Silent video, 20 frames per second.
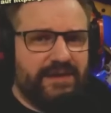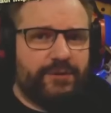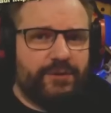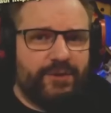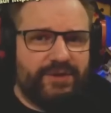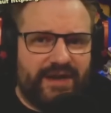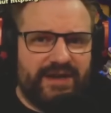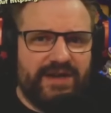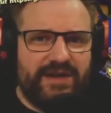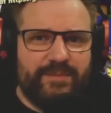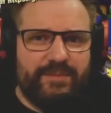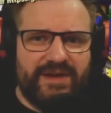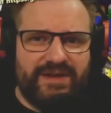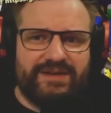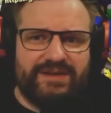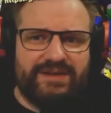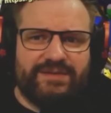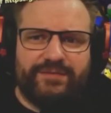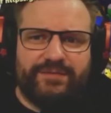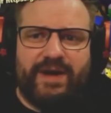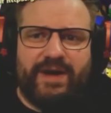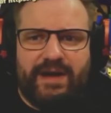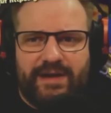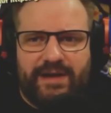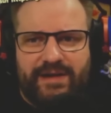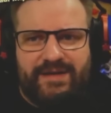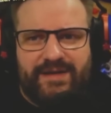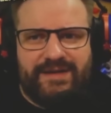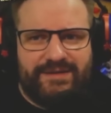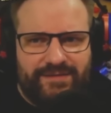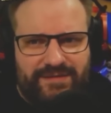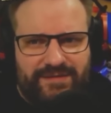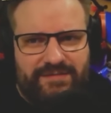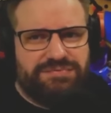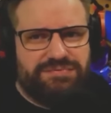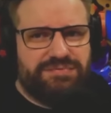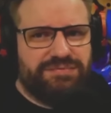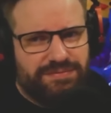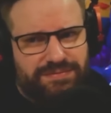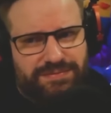die natürlich alle mit, weil
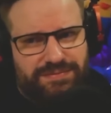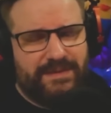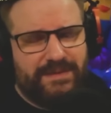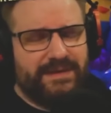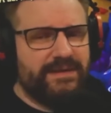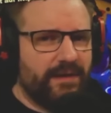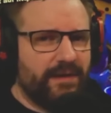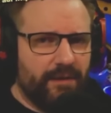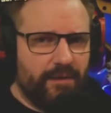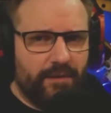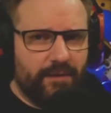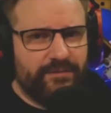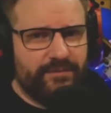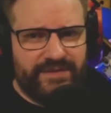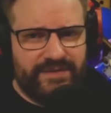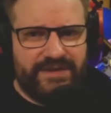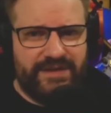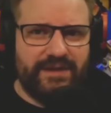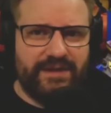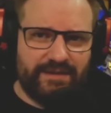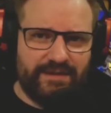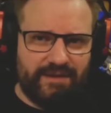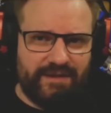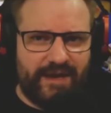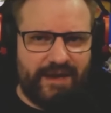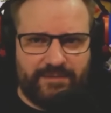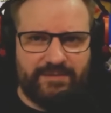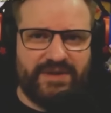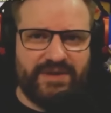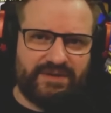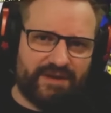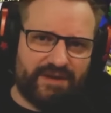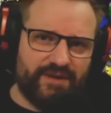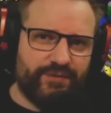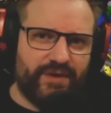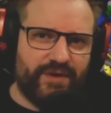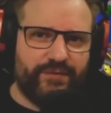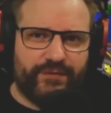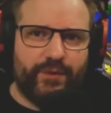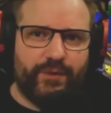ich bin da irgendwie indirekt
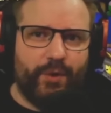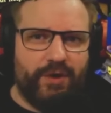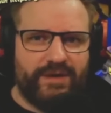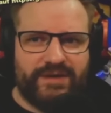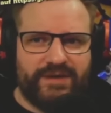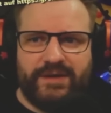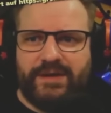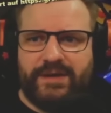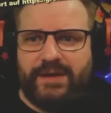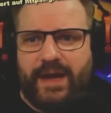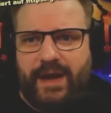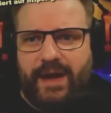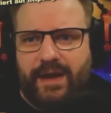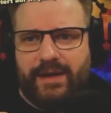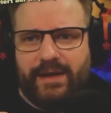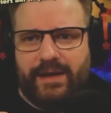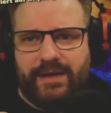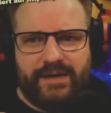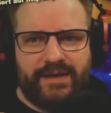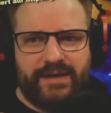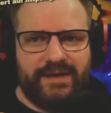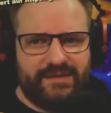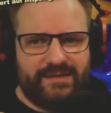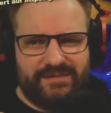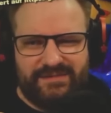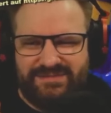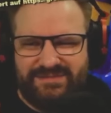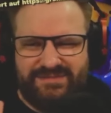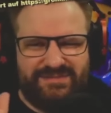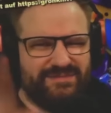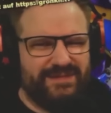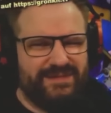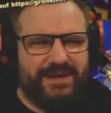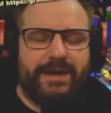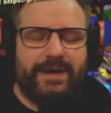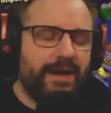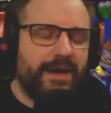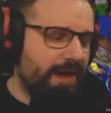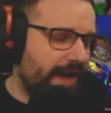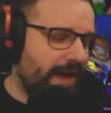mit drin verflochten, ja. Äh,
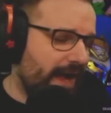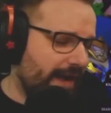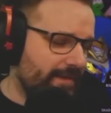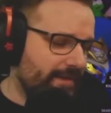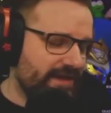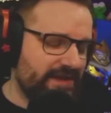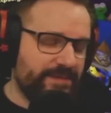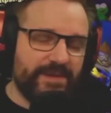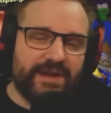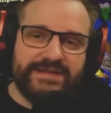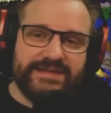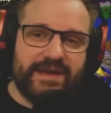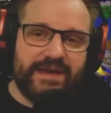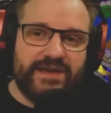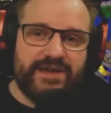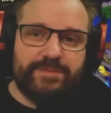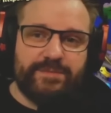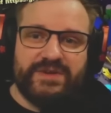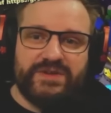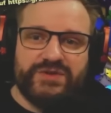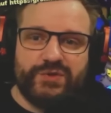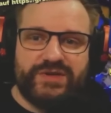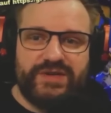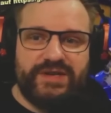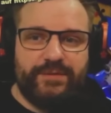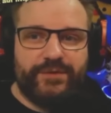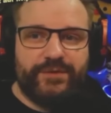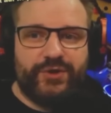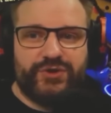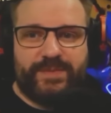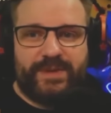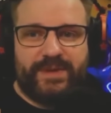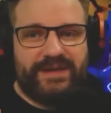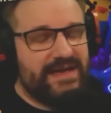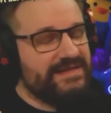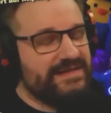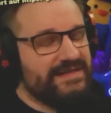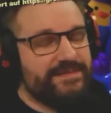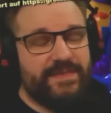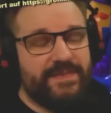aber ich bin ganz ehrlich, ich bin so
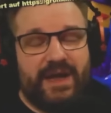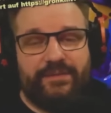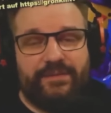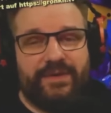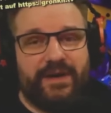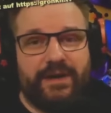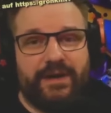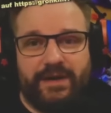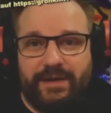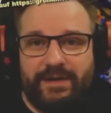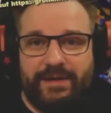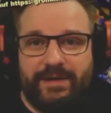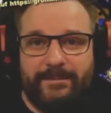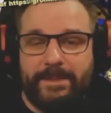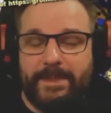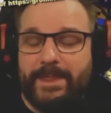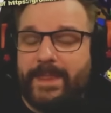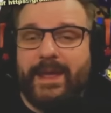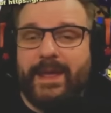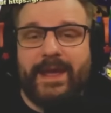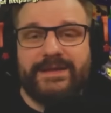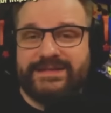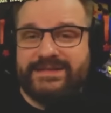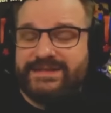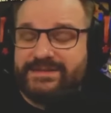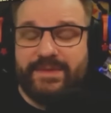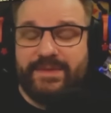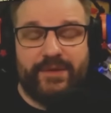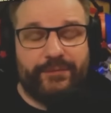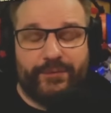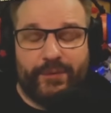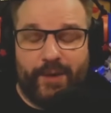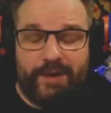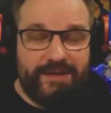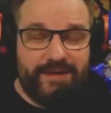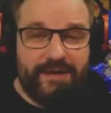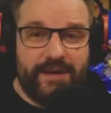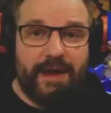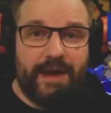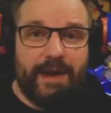tiefenentspannt, es ist mir einfach es ist mir
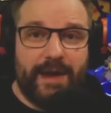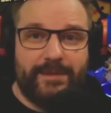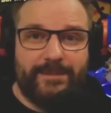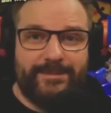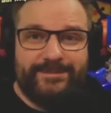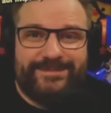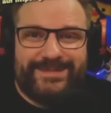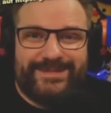völlig egal.